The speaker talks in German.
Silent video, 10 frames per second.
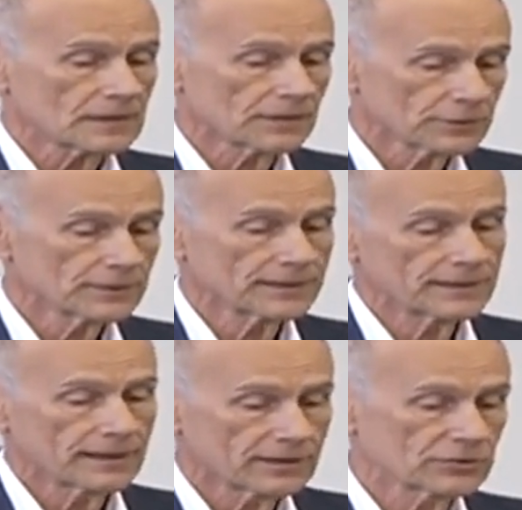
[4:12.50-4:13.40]
von
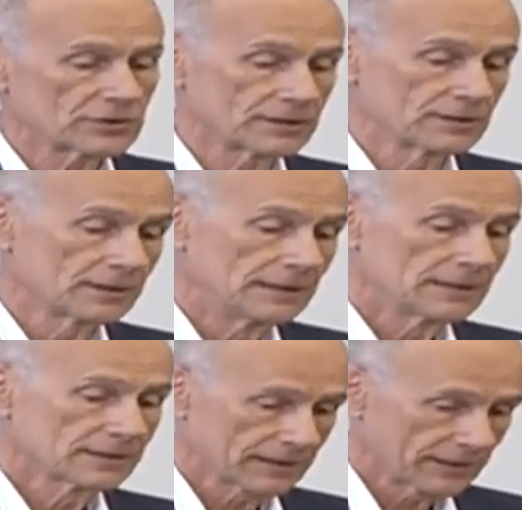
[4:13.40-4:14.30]
den herrschenden
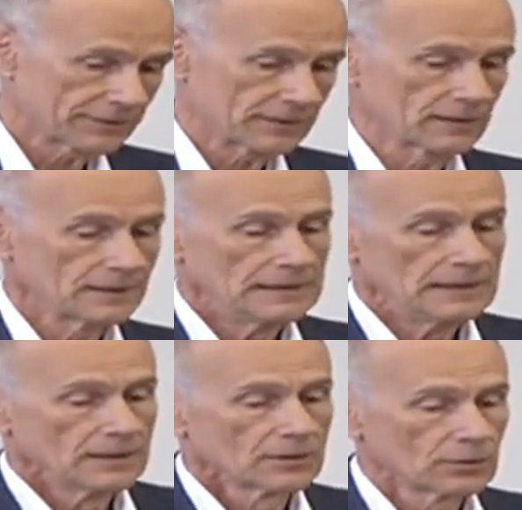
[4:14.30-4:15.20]
Kräften,
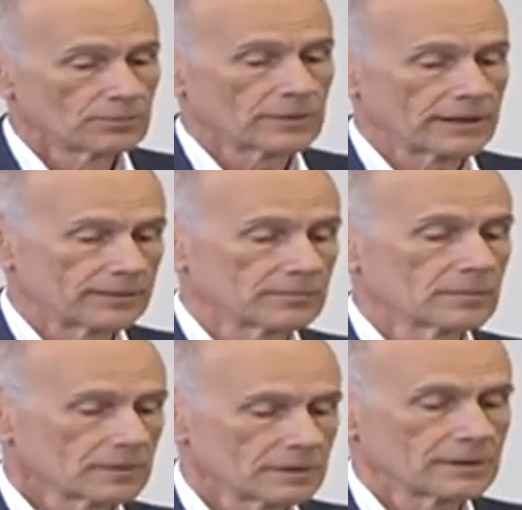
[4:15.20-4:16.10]
um eben
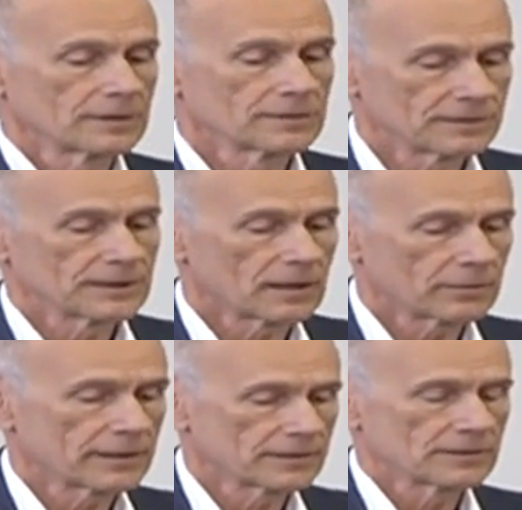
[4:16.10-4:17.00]
äh, die
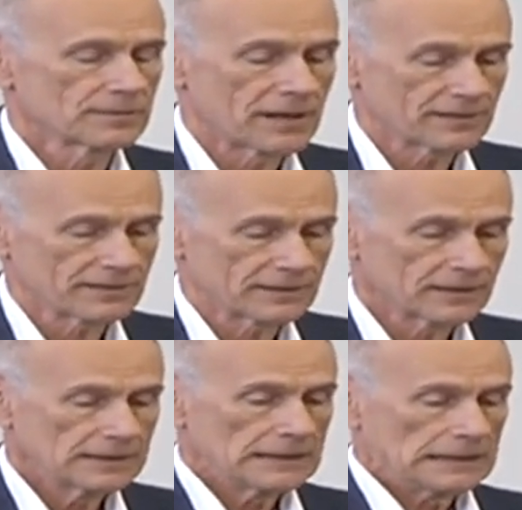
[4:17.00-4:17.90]
arbeitende Masse
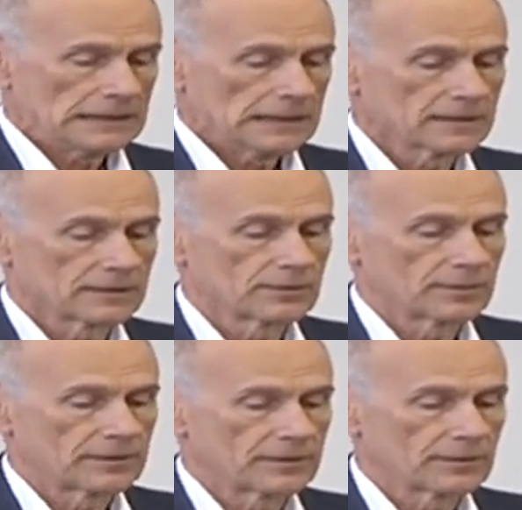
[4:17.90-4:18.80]
äh,
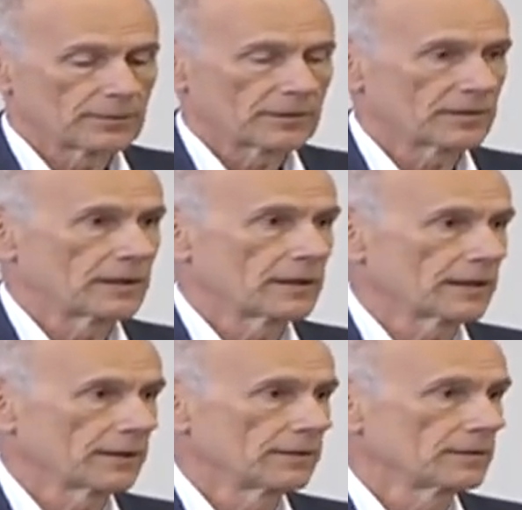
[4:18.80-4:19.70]
über, die, über seine
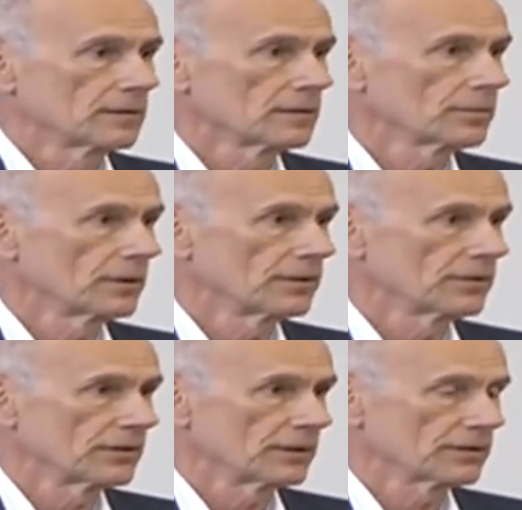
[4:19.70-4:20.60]
eigenen
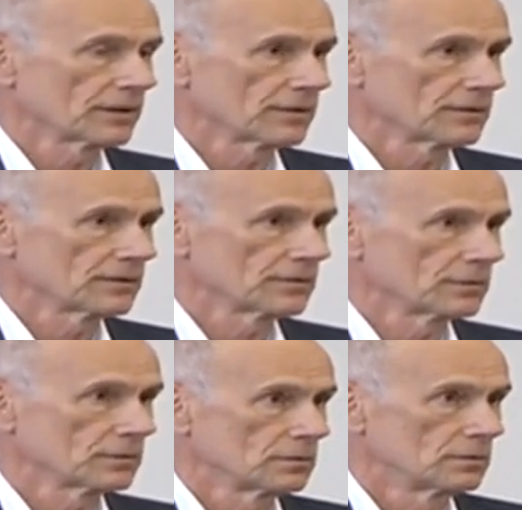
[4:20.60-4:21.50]
politischen Interessen
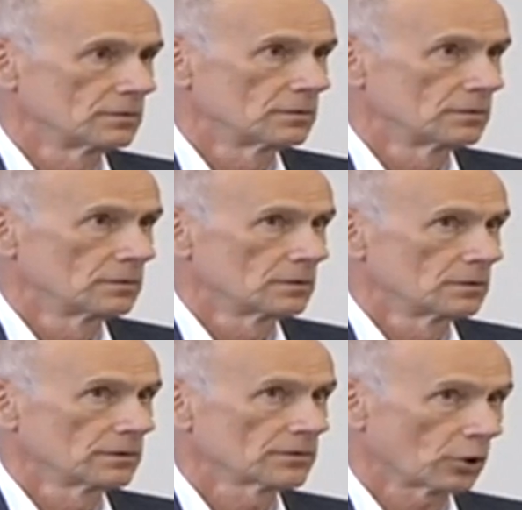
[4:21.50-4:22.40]
zu
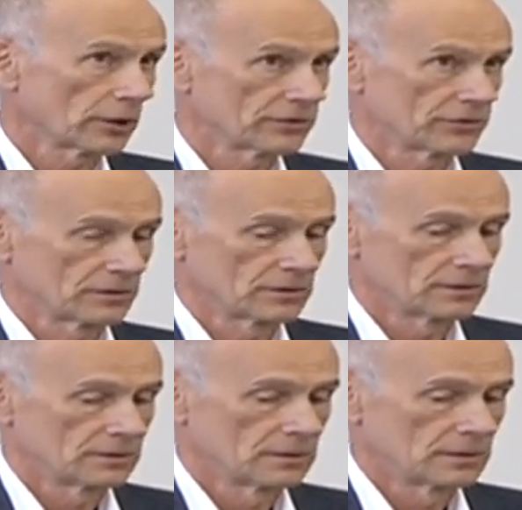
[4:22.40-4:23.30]
täuschen.
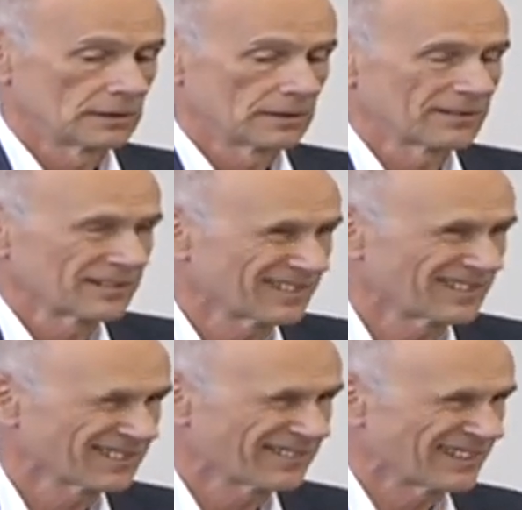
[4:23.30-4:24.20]
Also das
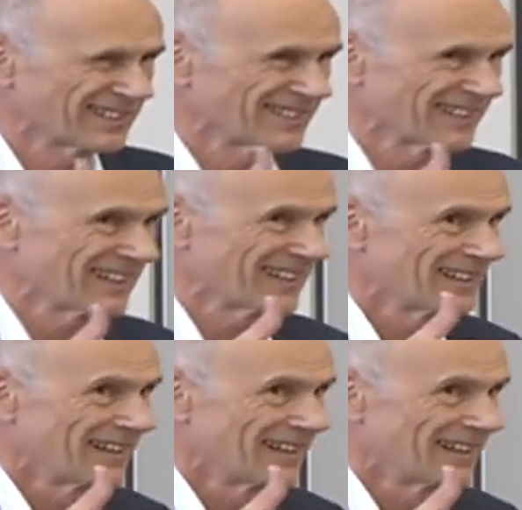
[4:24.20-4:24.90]
ist quasi der